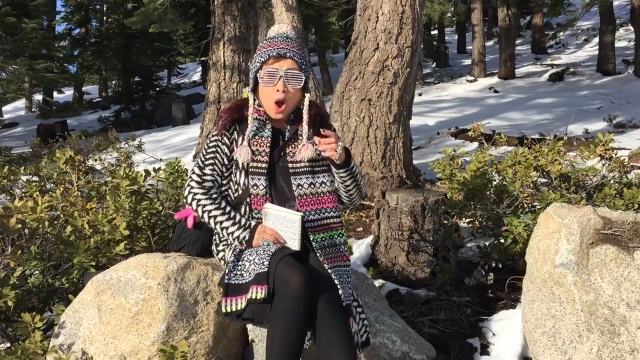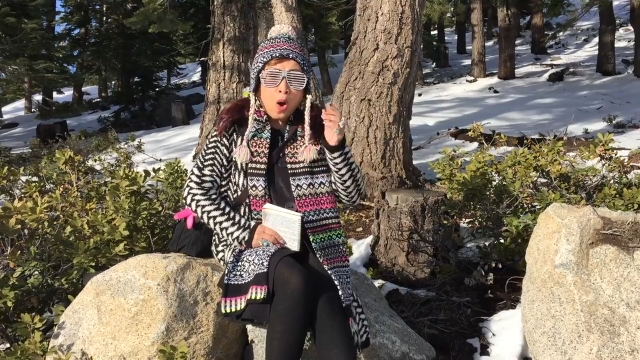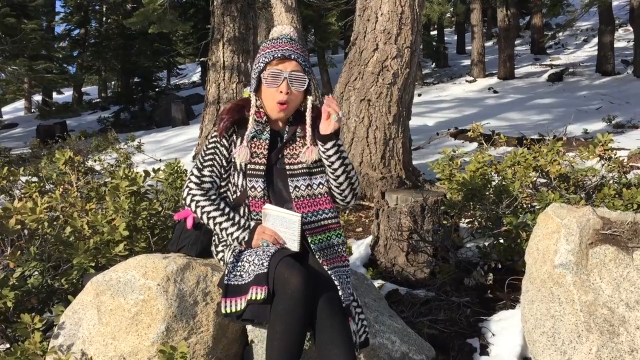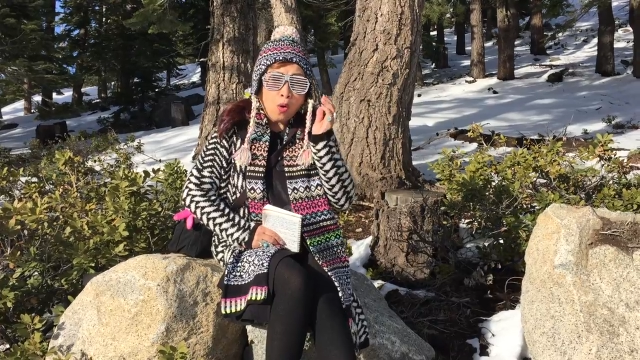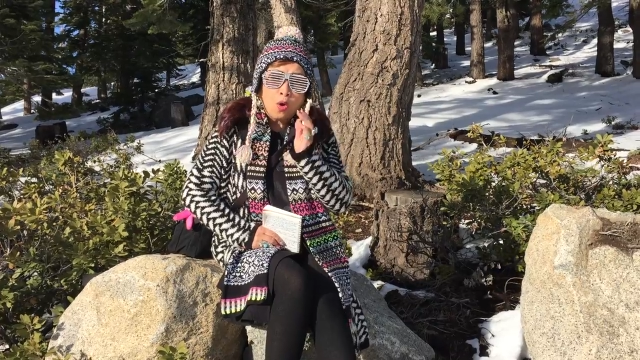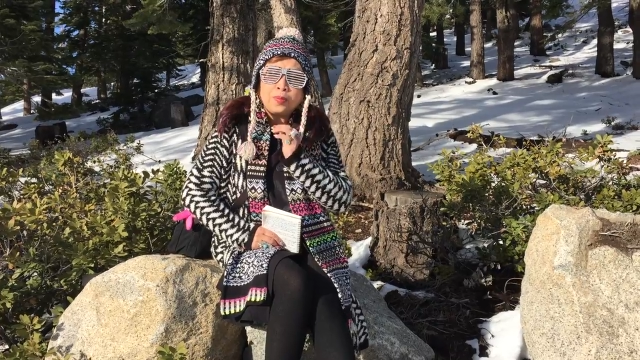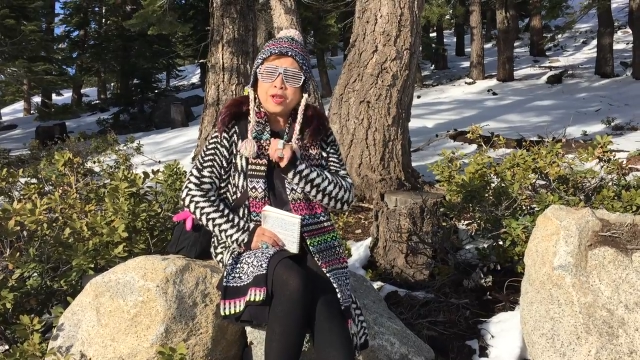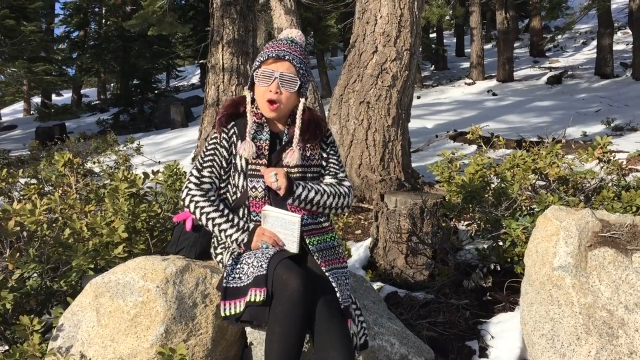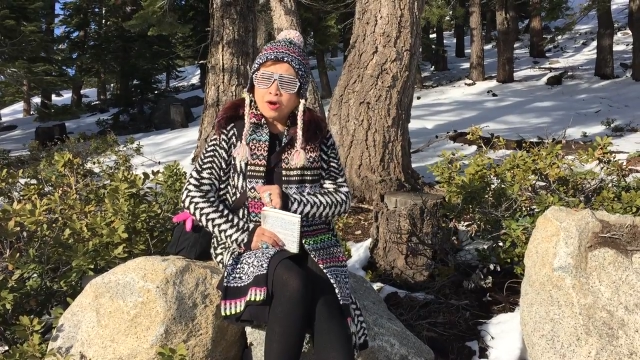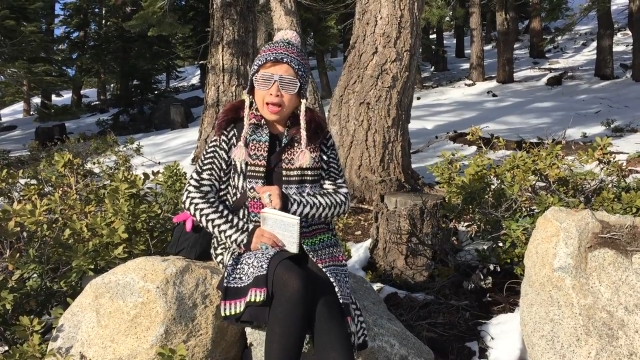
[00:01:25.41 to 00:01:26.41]
โอ้โห
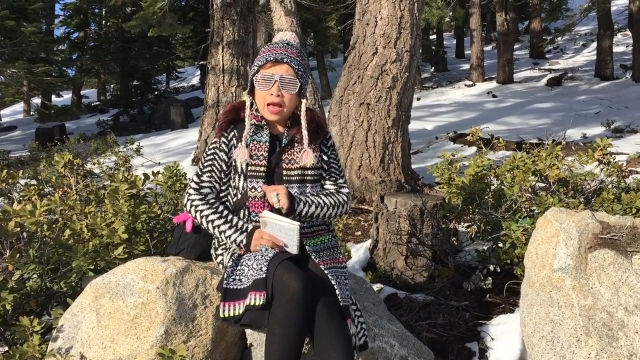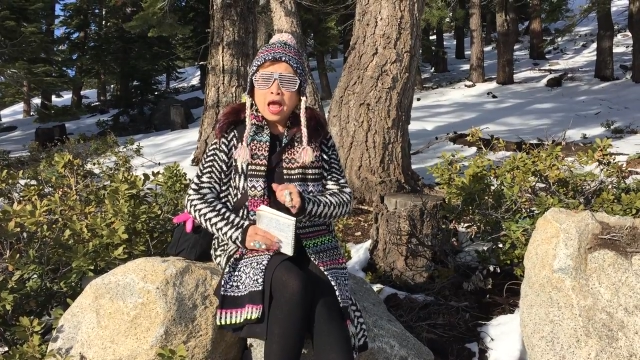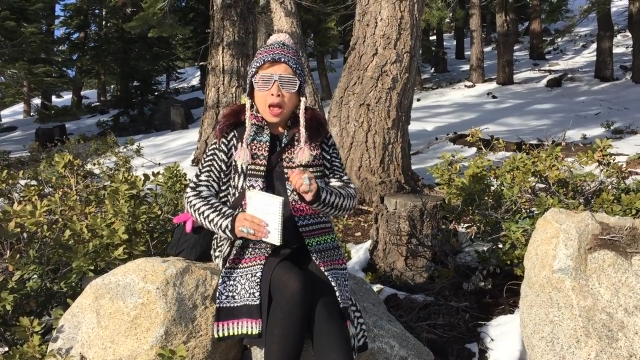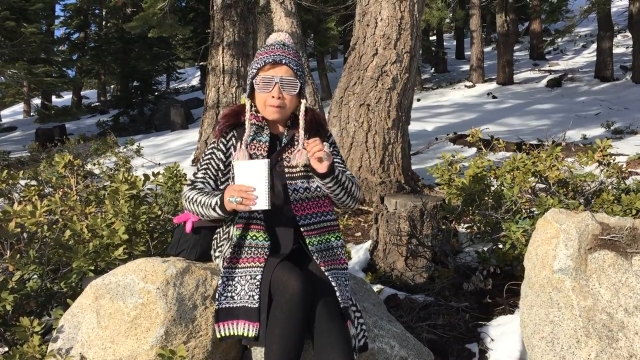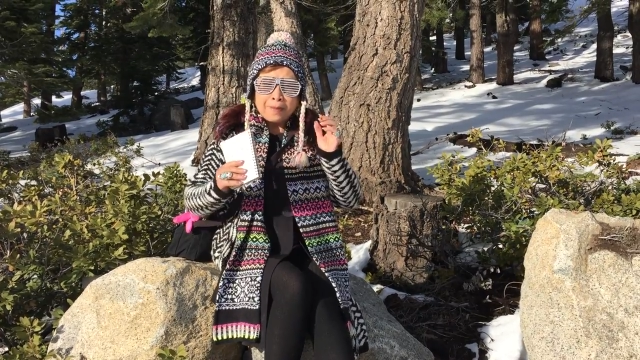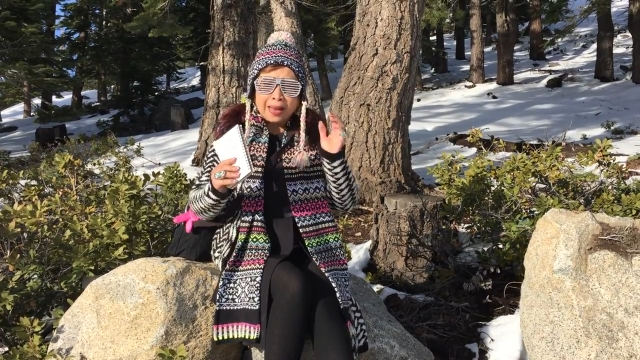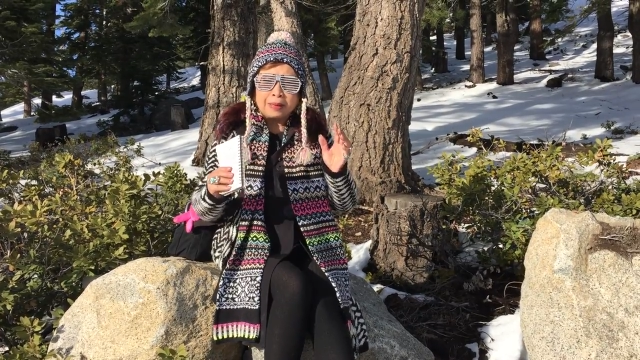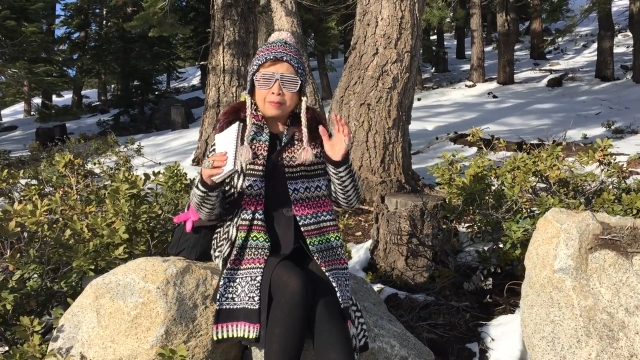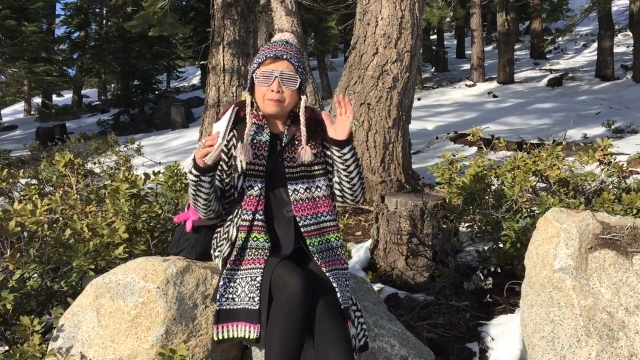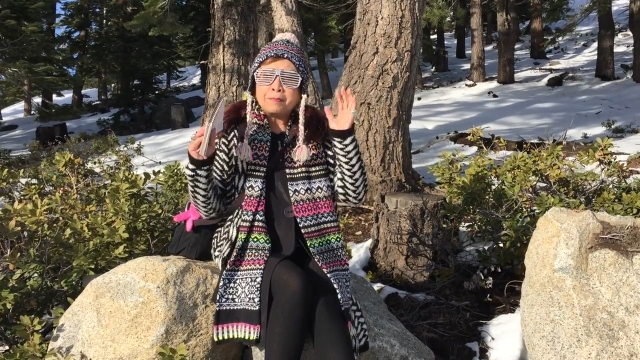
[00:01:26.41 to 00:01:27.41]
พี่น้องคะมัน
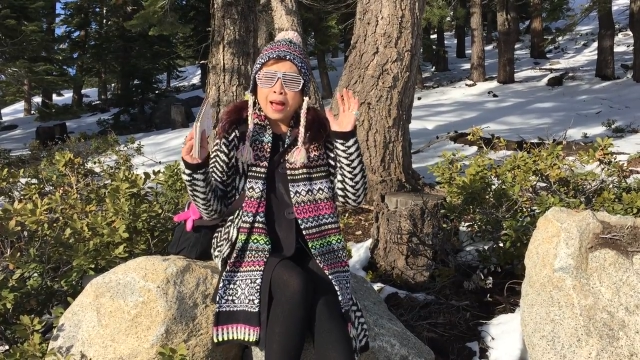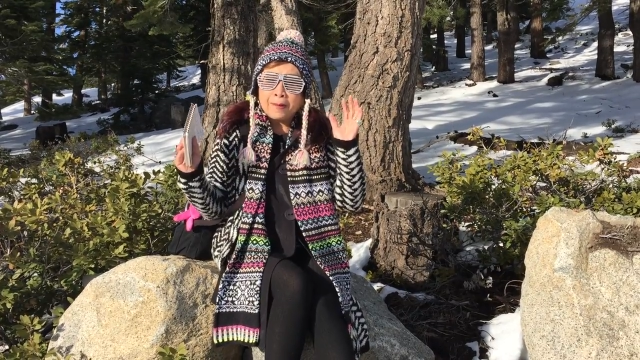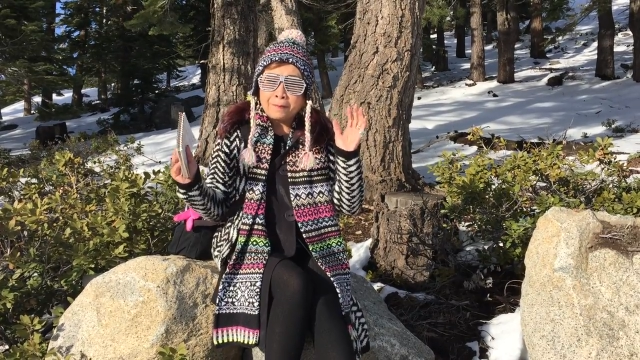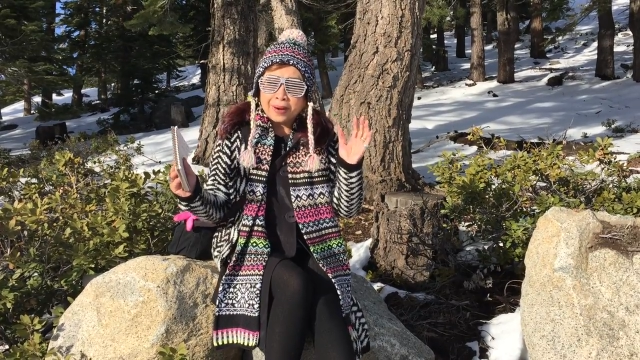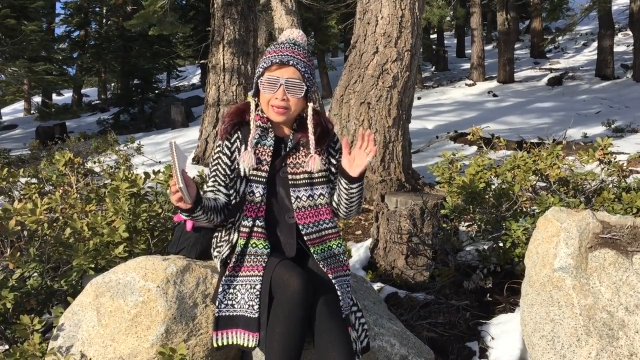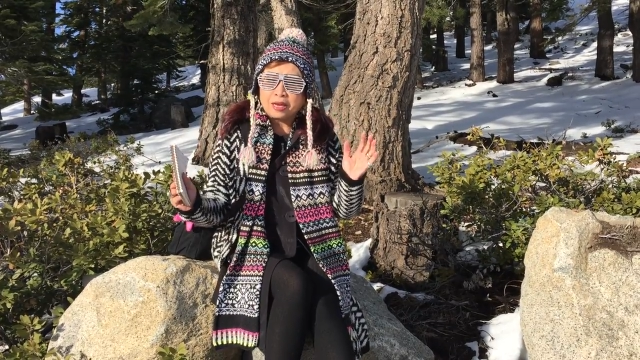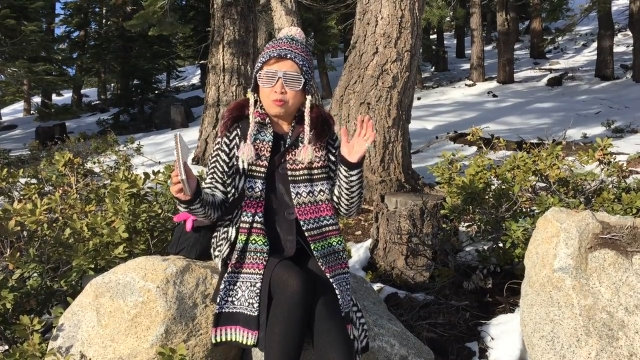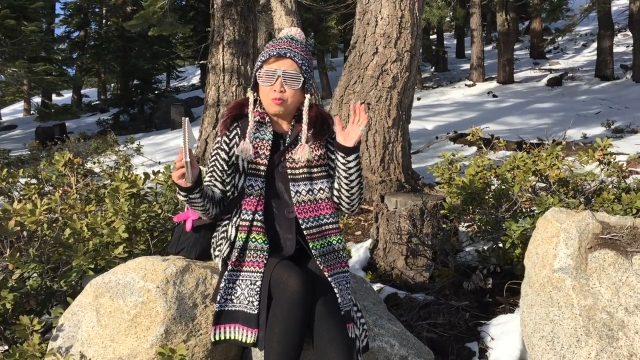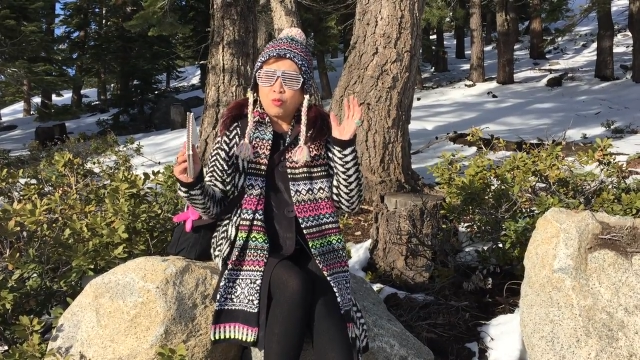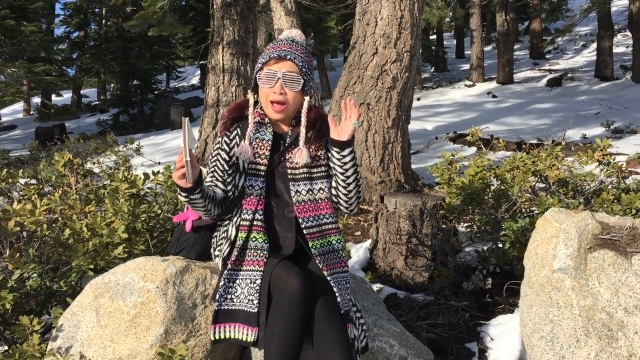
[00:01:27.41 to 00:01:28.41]
มาประดิษ
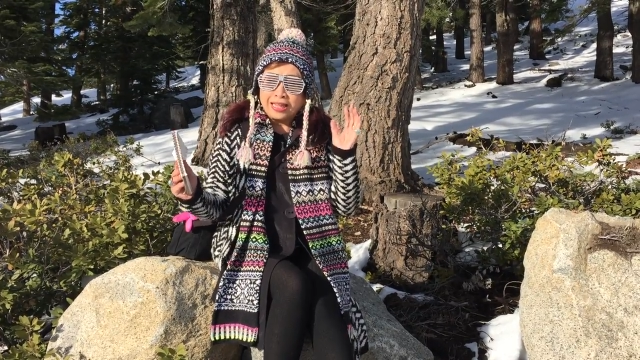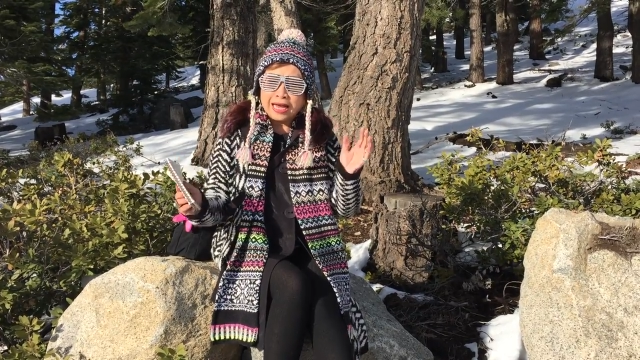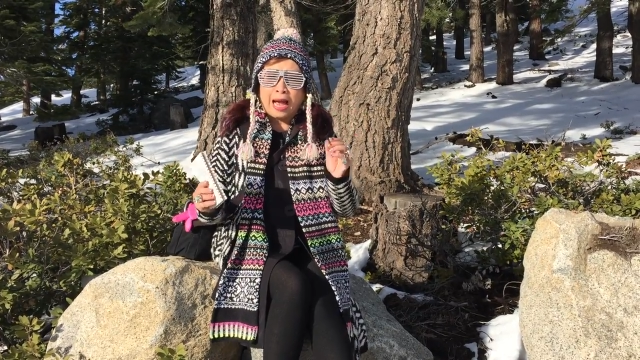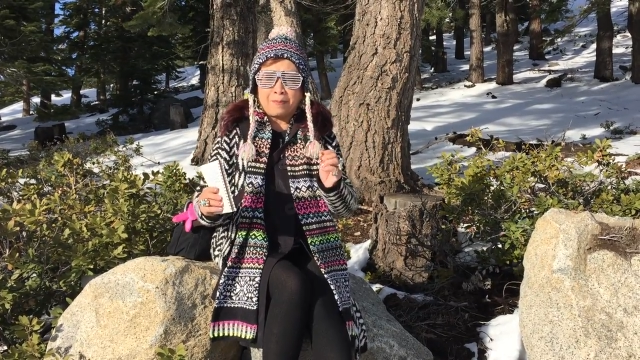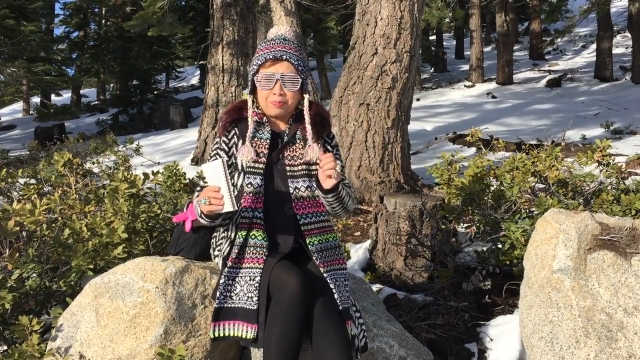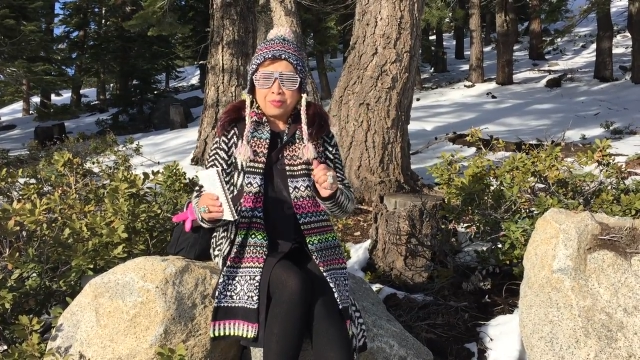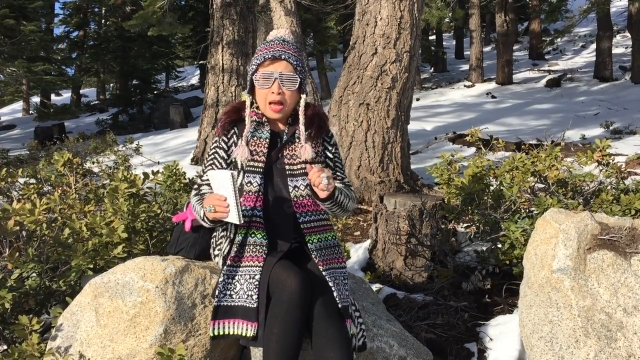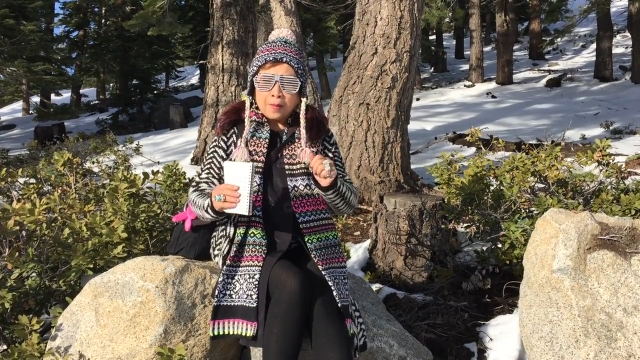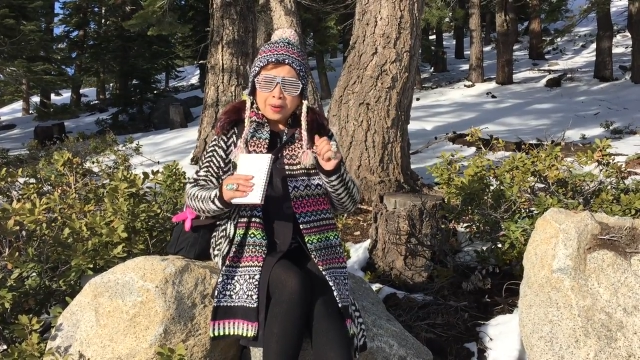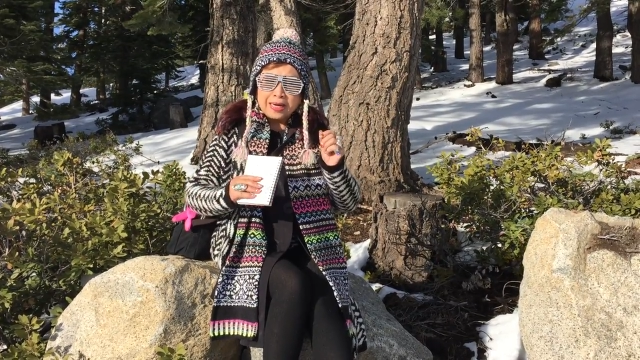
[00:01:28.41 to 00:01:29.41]
ฐ์วาทกรรม
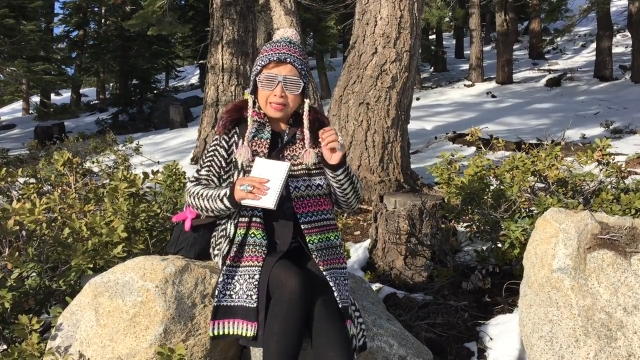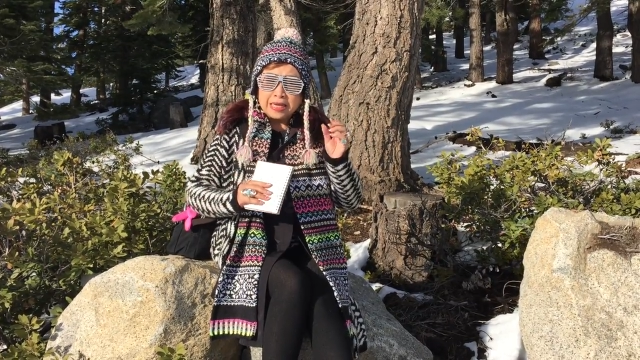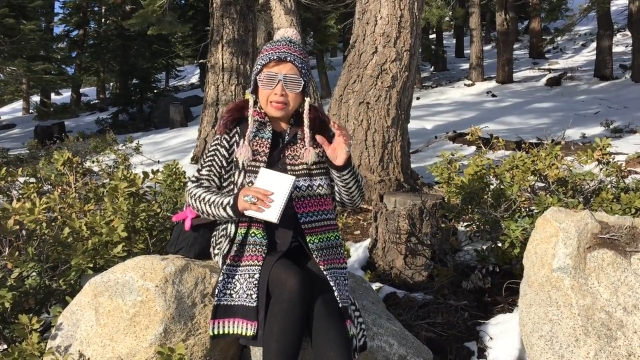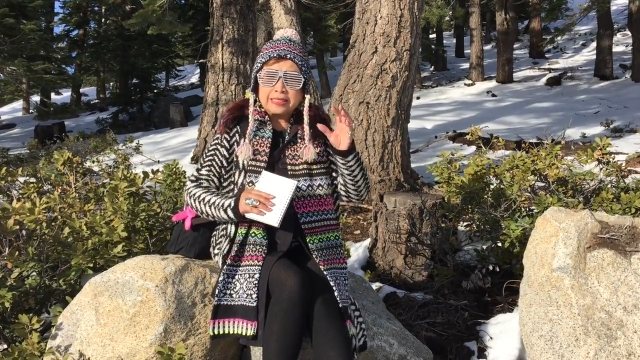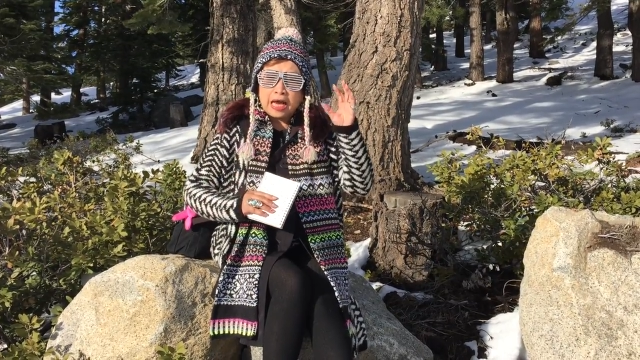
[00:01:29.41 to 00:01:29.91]
เพื่อที่